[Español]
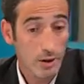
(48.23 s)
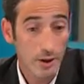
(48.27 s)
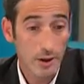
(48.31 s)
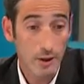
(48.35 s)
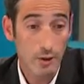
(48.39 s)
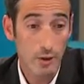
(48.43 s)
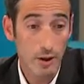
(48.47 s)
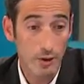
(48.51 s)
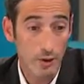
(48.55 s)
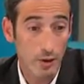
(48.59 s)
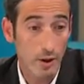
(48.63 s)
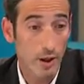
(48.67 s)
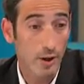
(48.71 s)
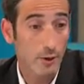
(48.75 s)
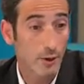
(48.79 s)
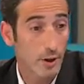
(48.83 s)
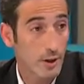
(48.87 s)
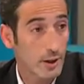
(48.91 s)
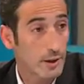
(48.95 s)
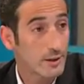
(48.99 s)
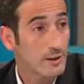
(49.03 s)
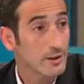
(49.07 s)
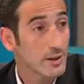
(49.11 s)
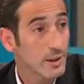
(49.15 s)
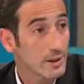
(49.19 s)
y cuando la
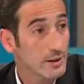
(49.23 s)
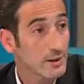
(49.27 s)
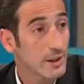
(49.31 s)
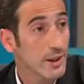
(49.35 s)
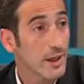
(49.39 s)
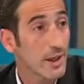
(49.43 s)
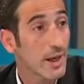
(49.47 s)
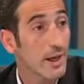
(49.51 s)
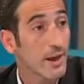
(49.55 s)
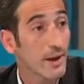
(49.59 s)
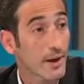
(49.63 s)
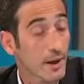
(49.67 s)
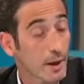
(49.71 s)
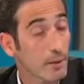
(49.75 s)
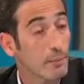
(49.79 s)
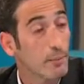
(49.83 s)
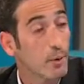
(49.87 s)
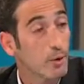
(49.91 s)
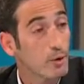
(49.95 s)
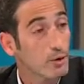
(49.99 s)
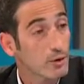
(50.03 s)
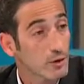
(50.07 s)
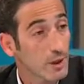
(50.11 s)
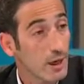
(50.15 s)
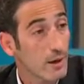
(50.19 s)
violencia llega el
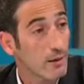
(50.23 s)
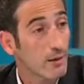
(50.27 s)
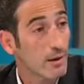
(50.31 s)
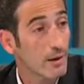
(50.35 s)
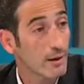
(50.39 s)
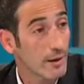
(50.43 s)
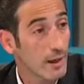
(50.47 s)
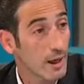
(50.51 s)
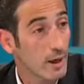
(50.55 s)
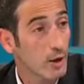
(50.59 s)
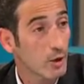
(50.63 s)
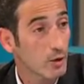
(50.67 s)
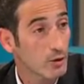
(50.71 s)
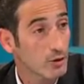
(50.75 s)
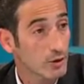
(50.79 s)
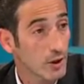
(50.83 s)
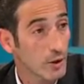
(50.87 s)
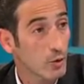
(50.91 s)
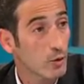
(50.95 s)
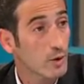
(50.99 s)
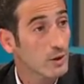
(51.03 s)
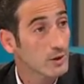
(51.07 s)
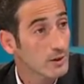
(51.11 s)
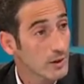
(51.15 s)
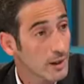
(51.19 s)
responsable de las
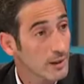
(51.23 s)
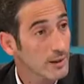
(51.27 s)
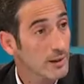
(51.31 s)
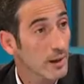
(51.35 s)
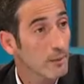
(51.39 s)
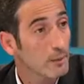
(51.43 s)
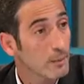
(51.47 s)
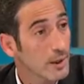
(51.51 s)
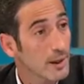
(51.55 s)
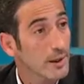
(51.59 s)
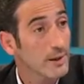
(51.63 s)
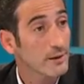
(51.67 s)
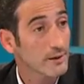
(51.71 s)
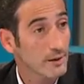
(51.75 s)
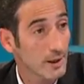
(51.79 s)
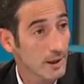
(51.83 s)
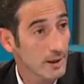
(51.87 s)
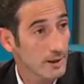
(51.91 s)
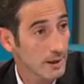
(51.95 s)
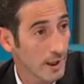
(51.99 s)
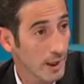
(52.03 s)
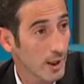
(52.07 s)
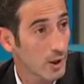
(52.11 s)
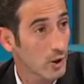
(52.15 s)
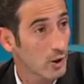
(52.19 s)
consecuencias también es el
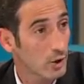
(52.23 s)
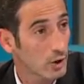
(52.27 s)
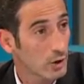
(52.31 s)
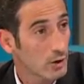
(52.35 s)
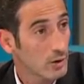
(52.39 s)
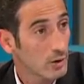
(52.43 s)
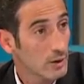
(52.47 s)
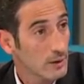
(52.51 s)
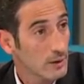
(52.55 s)
Estado.